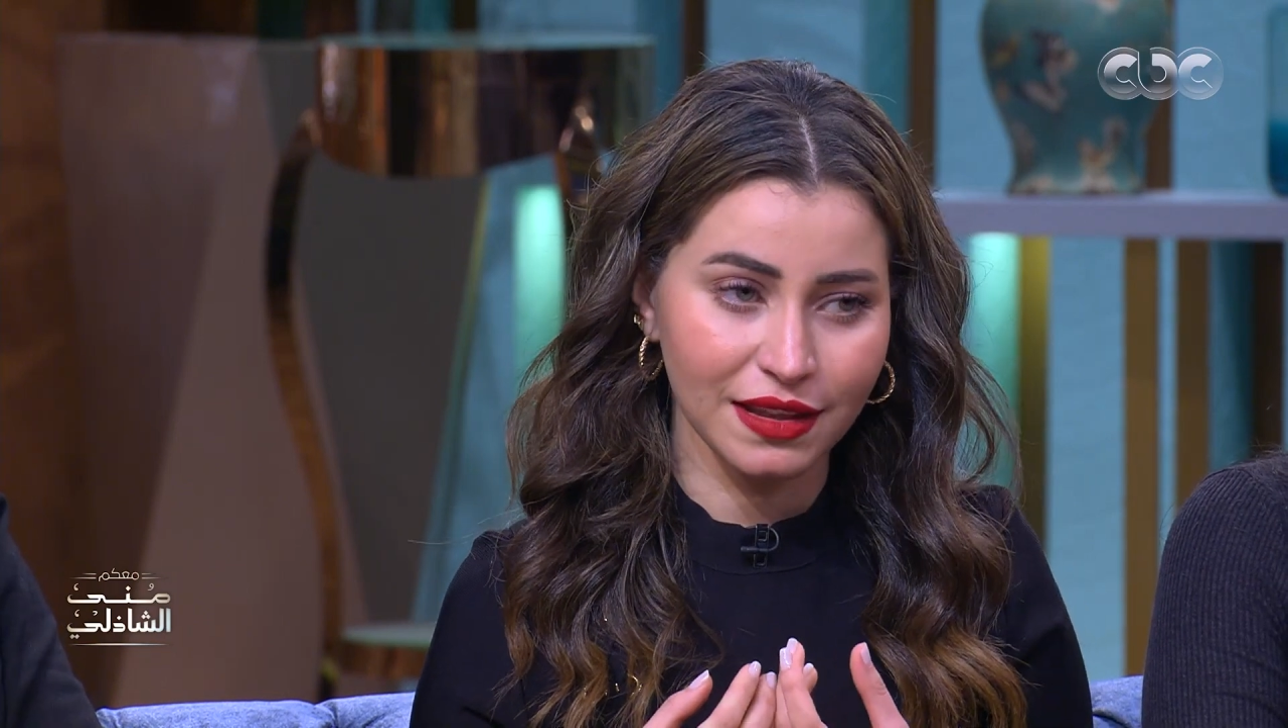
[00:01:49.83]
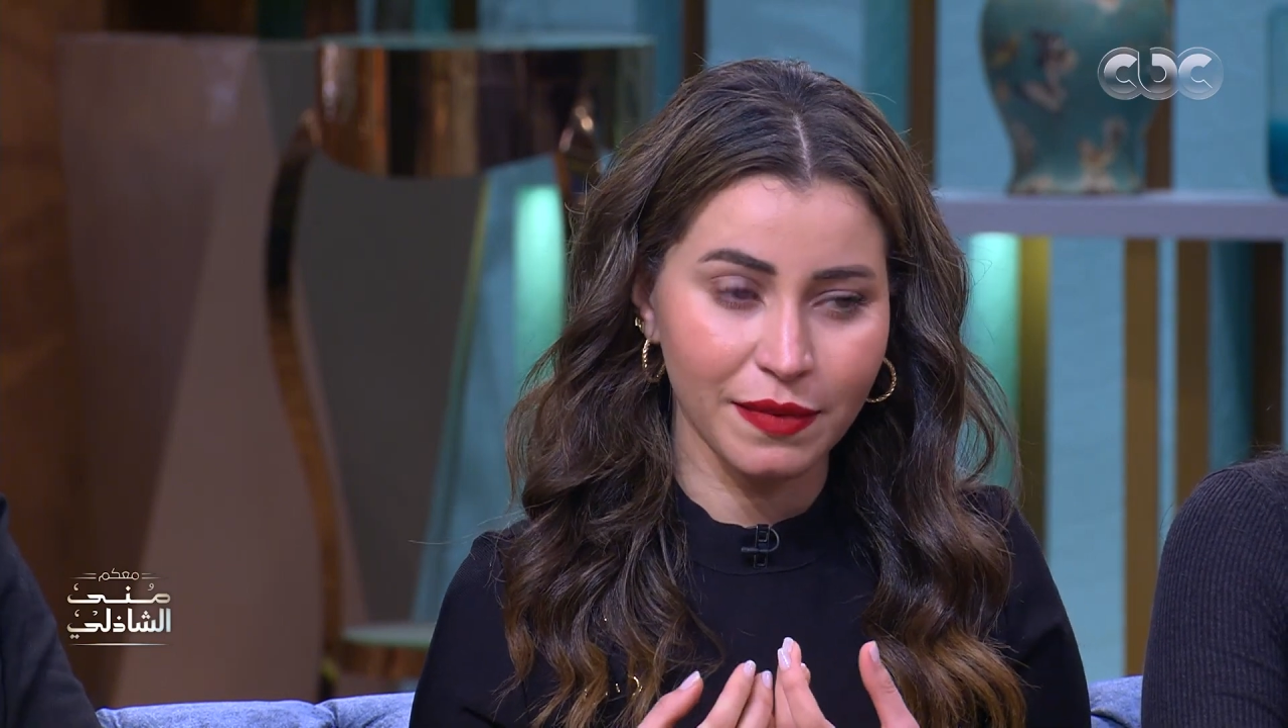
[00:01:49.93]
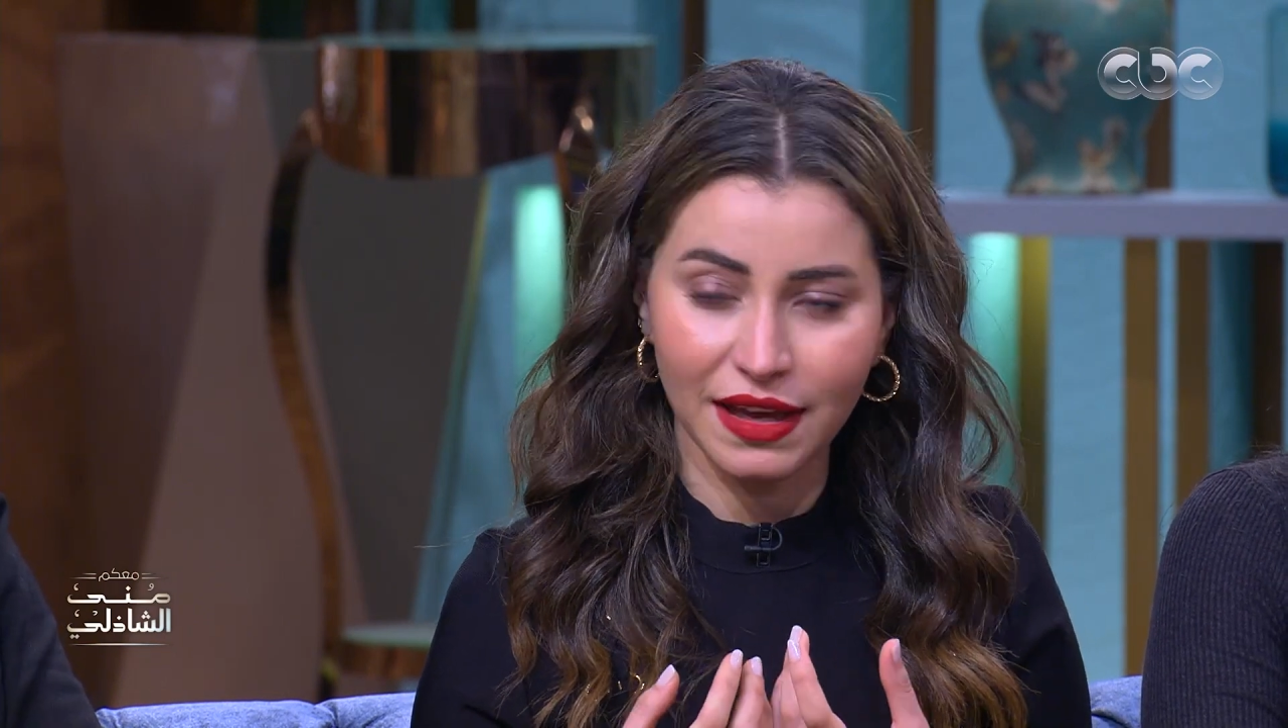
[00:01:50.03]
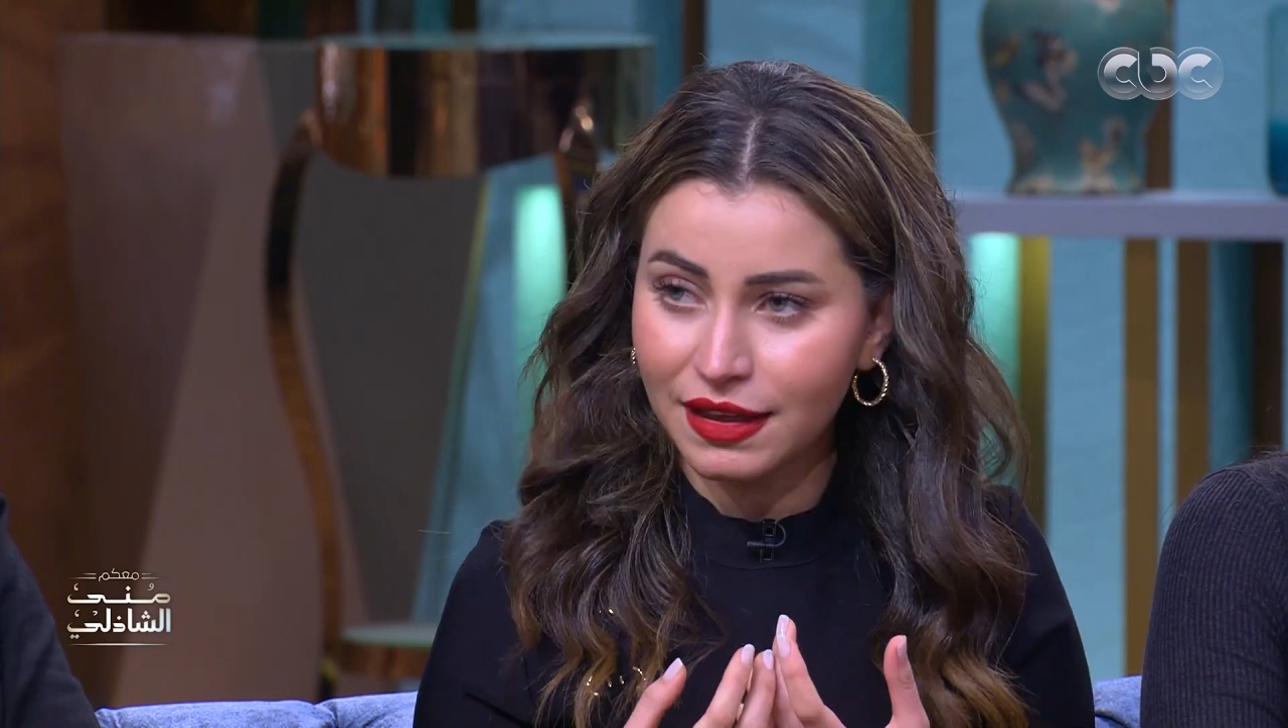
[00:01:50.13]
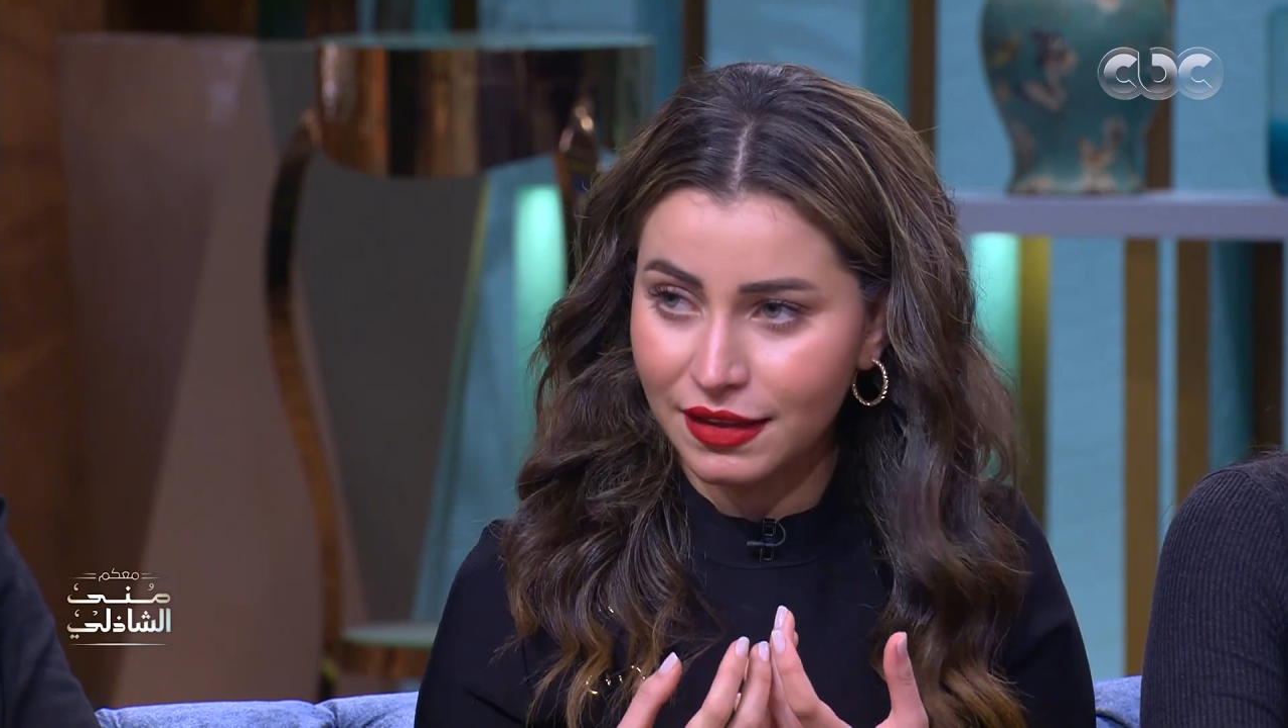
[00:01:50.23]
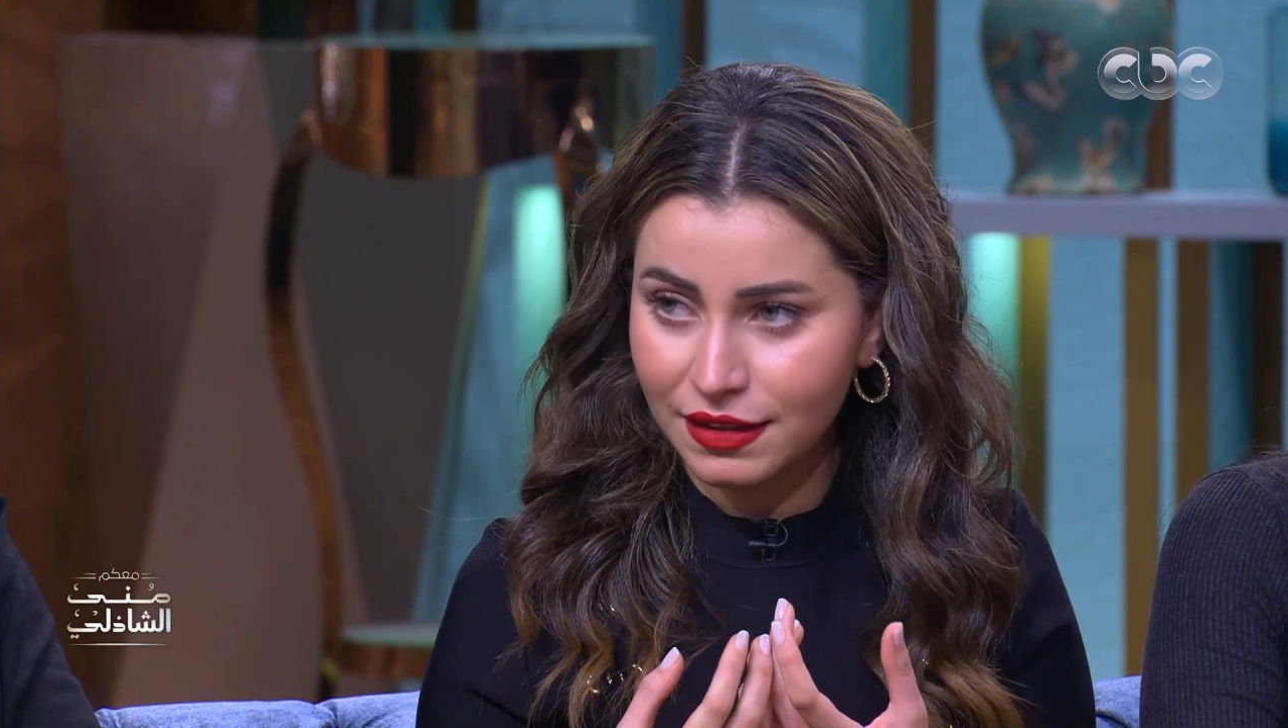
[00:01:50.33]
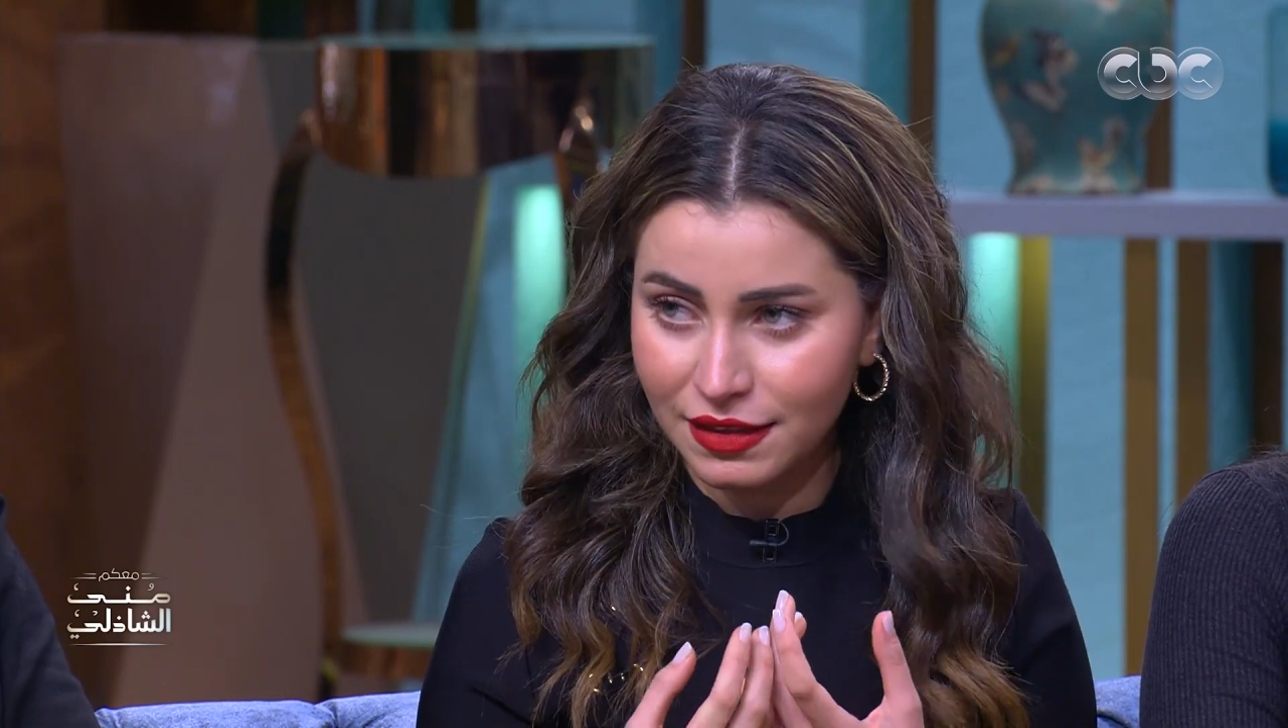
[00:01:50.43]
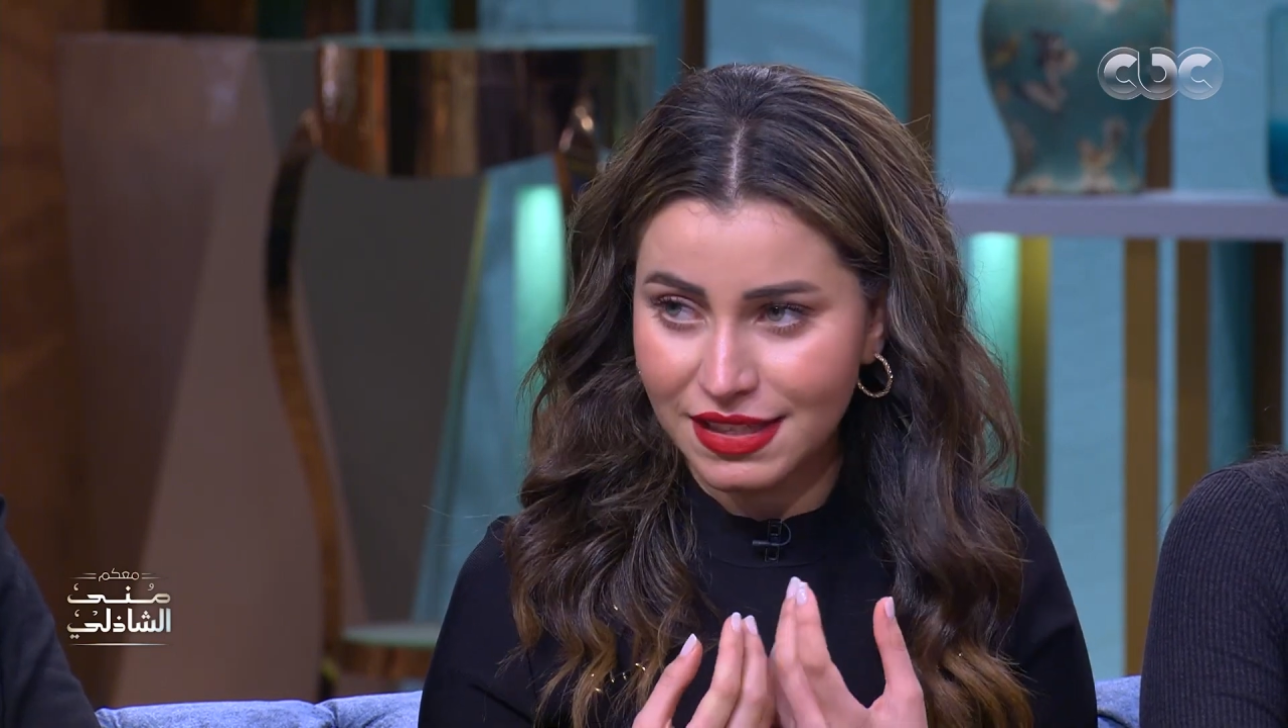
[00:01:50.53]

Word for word: يبقى